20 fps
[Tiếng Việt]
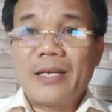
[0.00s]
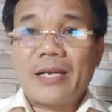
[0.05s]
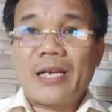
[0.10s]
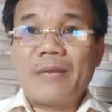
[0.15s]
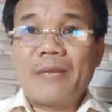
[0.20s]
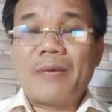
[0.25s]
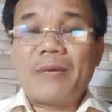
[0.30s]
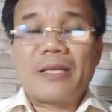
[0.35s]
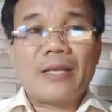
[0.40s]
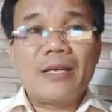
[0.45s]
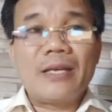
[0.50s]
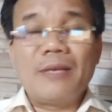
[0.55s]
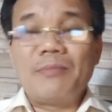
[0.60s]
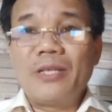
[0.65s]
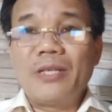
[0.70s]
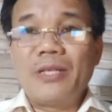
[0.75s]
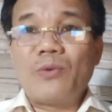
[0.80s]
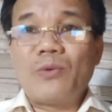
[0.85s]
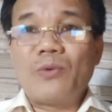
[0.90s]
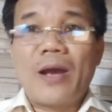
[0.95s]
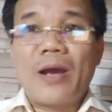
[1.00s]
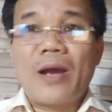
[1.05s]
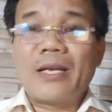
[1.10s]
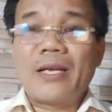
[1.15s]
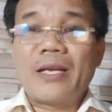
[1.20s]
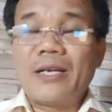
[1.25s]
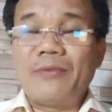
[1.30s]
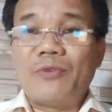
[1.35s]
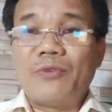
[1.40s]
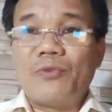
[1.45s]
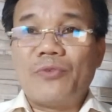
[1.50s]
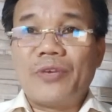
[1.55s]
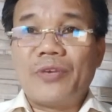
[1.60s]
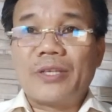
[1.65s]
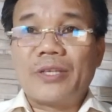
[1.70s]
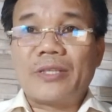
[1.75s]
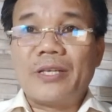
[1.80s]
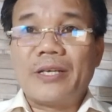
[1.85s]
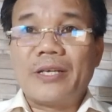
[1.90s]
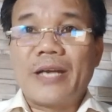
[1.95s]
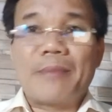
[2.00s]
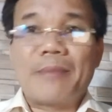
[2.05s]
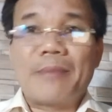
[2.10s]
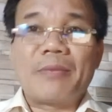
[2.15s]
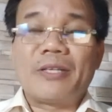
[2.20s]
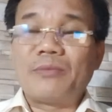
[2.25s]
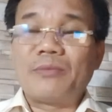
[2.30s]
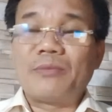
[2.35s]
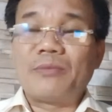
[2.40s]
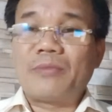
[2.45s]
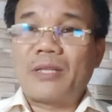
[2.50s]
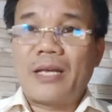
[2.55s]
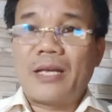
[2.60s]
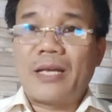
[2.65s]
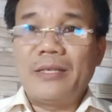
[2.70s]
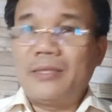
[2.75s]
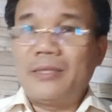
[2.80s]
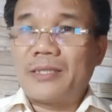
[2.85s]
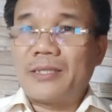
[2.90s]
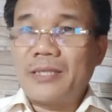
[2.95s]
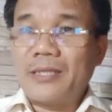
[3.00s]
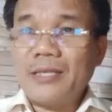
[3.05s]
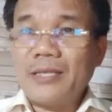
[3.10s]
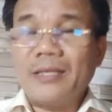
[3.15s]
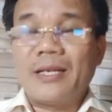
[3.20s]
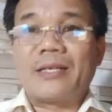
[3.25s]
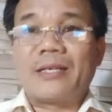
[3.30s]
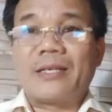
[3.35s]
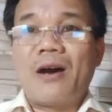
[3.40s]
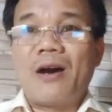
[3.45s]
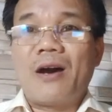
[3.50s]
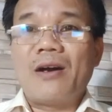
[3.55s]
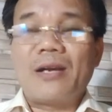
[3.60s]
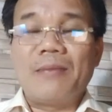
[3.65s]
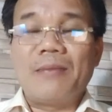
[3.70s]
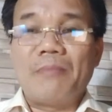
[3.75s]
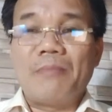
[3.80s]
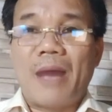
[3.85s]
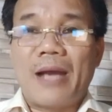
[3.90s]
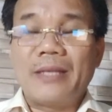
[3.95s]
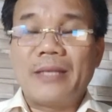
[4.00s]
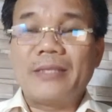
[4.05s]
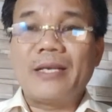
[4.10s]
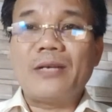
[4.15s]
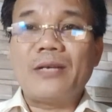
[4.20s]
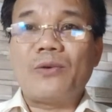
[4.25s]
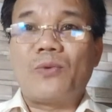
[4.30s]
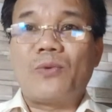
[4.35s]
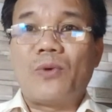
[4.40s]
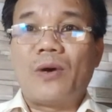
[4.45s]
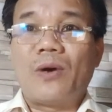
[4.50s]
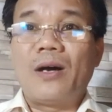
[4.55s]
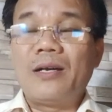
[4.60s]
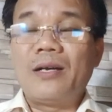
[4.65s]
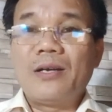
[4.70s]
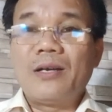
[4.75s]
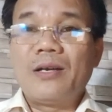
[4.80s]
Các bạn thấy không, liên quan đến cái vụ việc thiền am này chúng ta thấy rất là rõ cái bản chất của